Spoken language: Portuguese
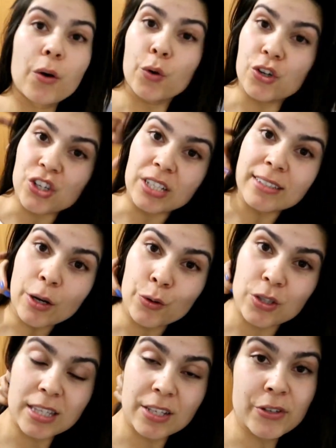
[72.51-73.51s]
Hoje então
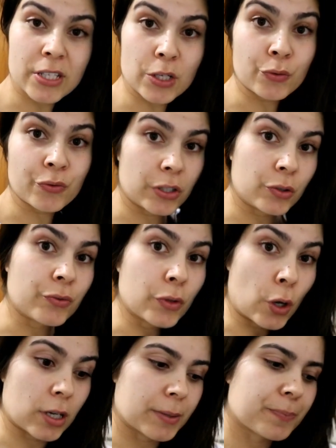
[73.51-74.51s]
eu decidi fazer um vídeo
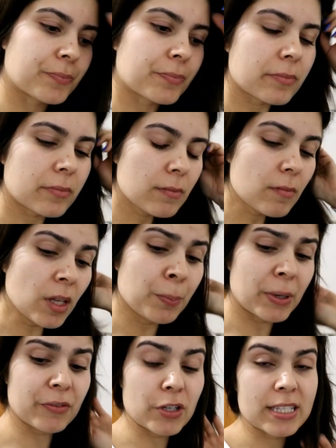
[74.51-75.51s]
vlog
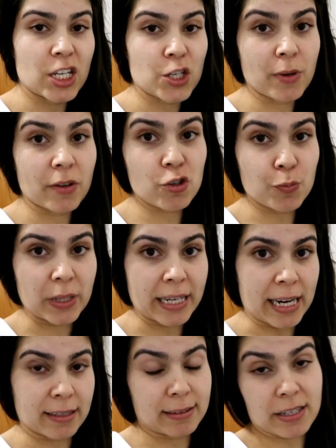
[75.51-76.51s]
para vocês, para vos
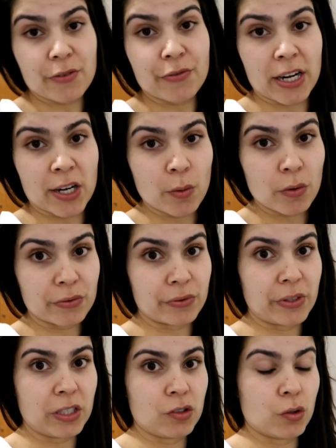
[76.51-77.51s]
explicar que terça-feira não houve
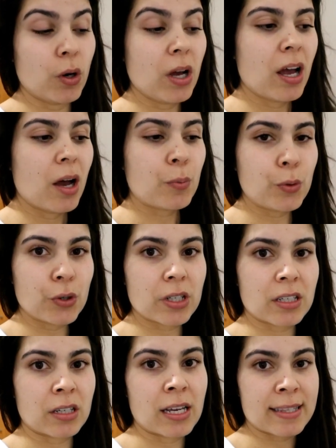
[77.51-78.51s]
vídeo,
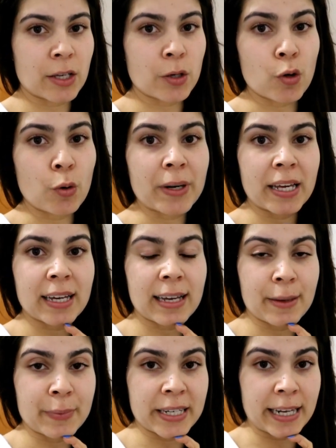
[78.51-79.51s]
porque assim que eu comprei a
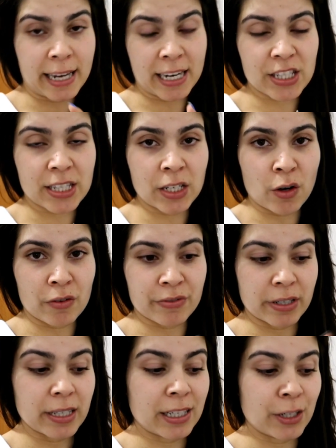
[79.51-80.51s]
câmera, esta
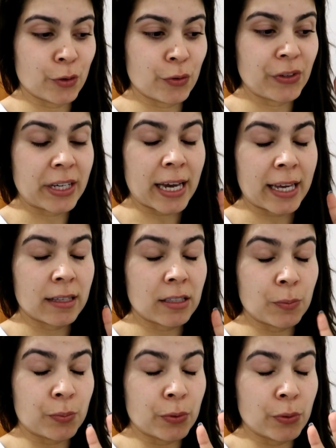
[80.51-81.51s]
nova, eu fiquei
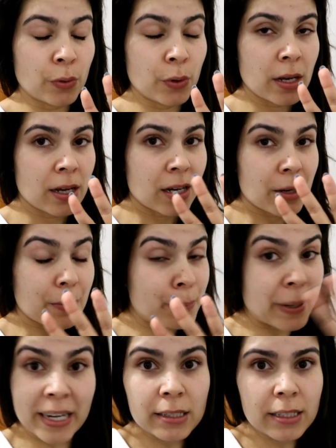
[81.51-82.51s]
tipo
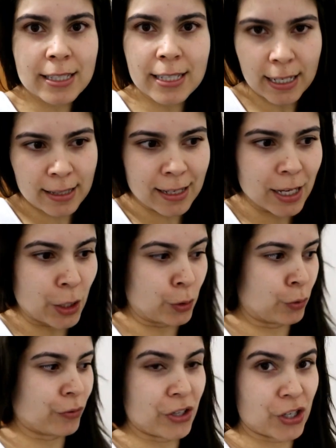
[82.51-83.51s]
paralisada, eu
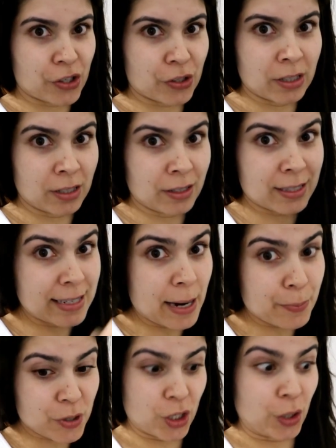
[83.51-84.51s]
não fiz uh,
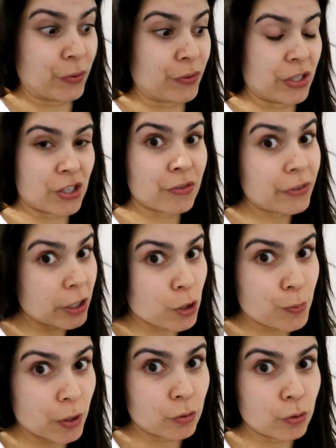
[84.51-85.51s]
snaps, não fiz
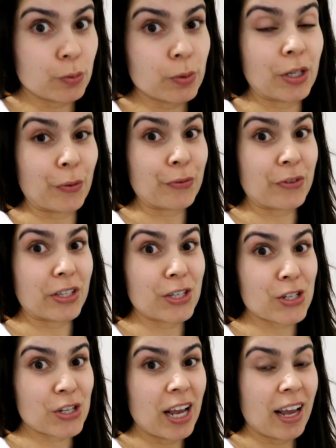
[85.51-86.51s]
vídeos para o YouTube, não
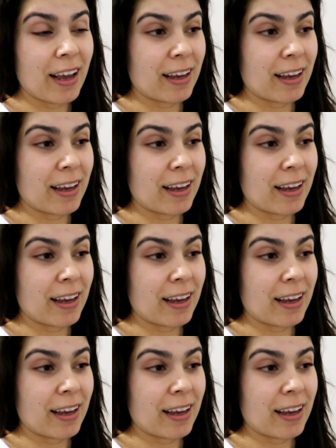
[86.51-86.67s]
fiz uh,